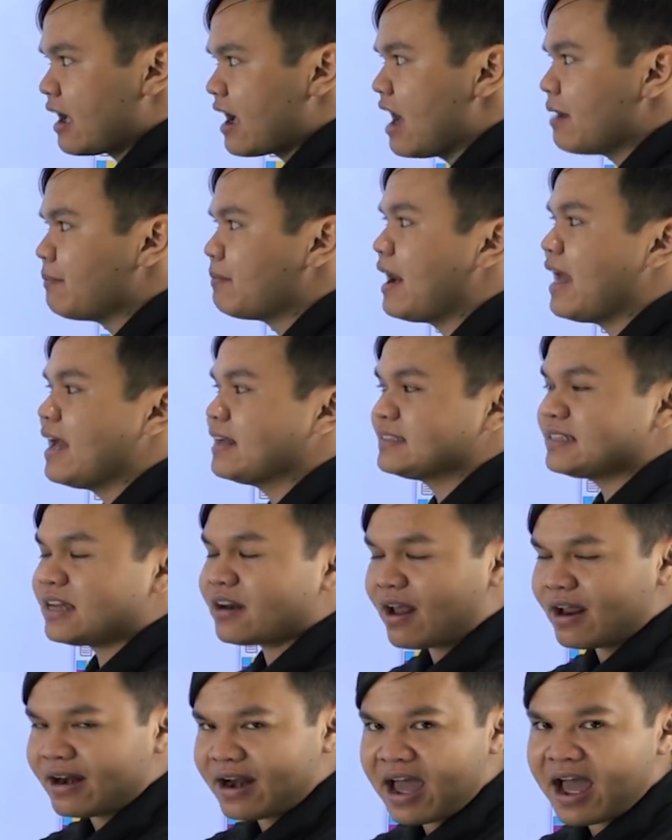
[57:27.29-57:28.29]
การแผลงส
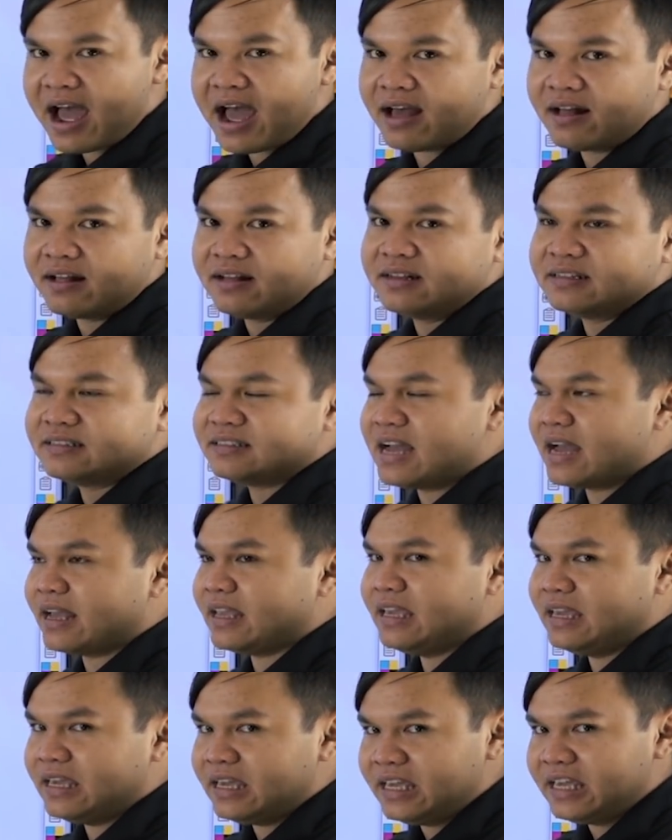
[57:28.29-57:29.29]
ระหน้าจาก
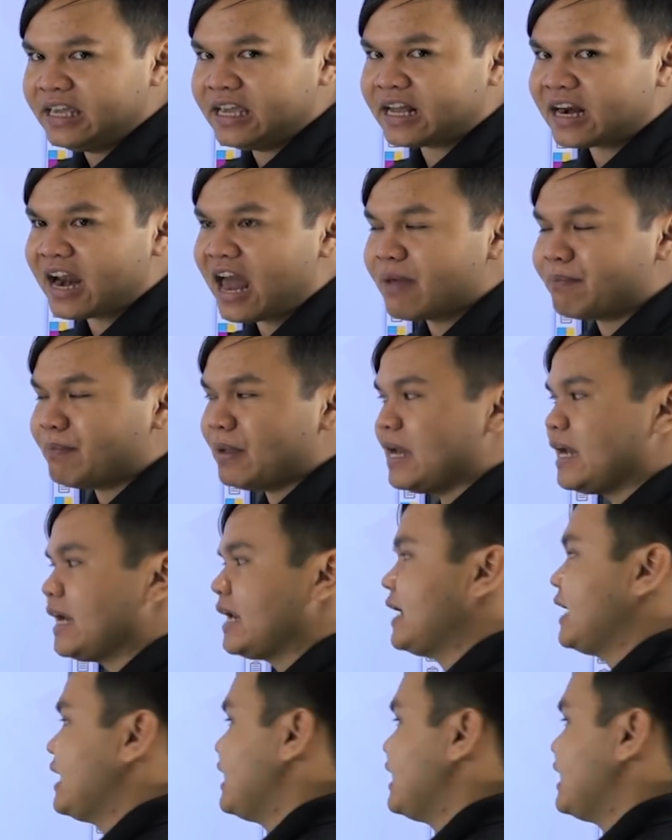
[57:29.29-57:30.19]
อีกลายเป็น